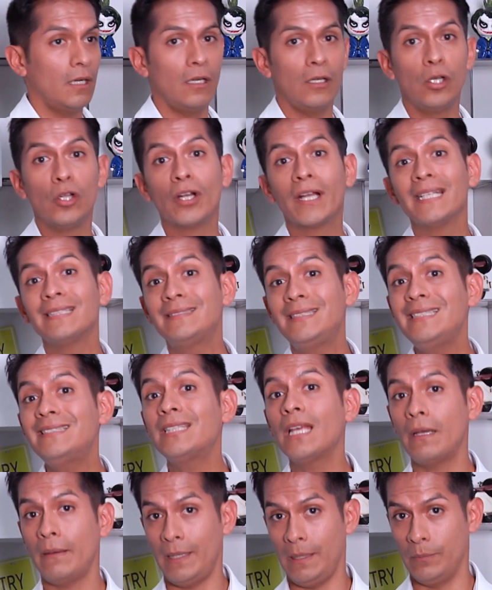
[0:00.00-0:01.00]
Lo que sí
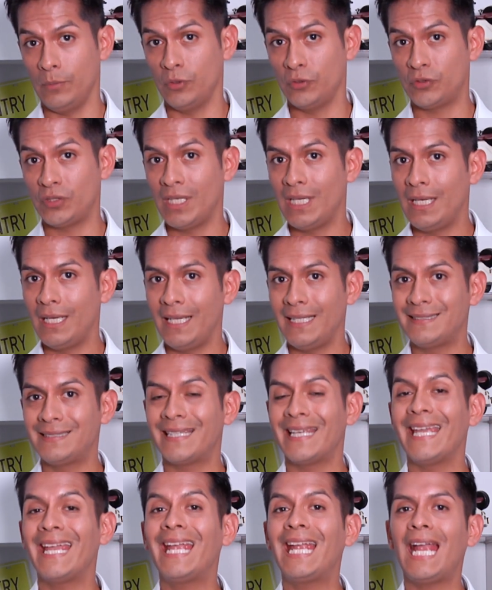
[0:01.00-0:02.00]
sabemos es
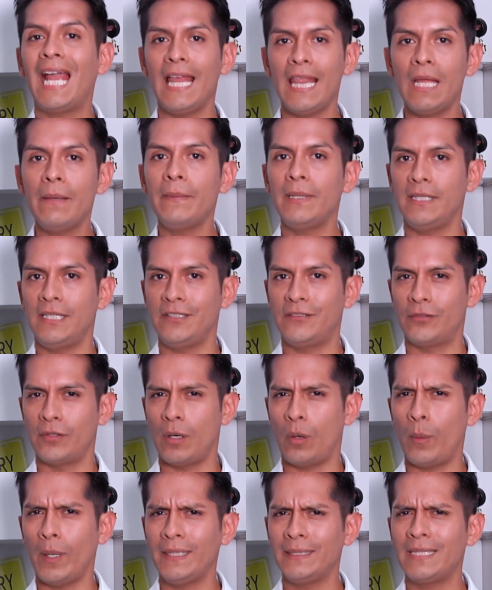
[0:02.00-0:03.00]
que cada
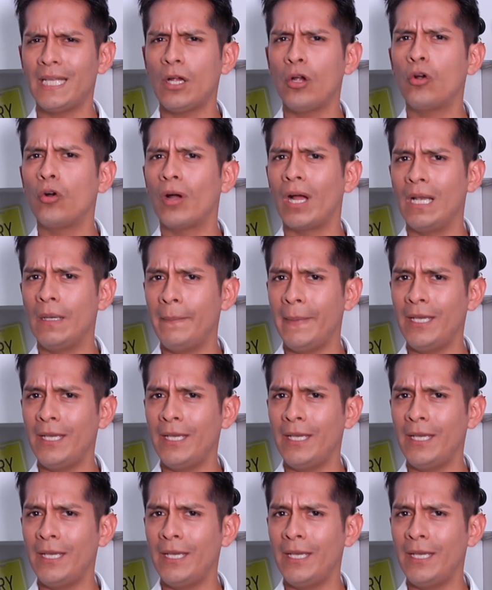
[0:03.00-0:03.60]
ministro cuenta con al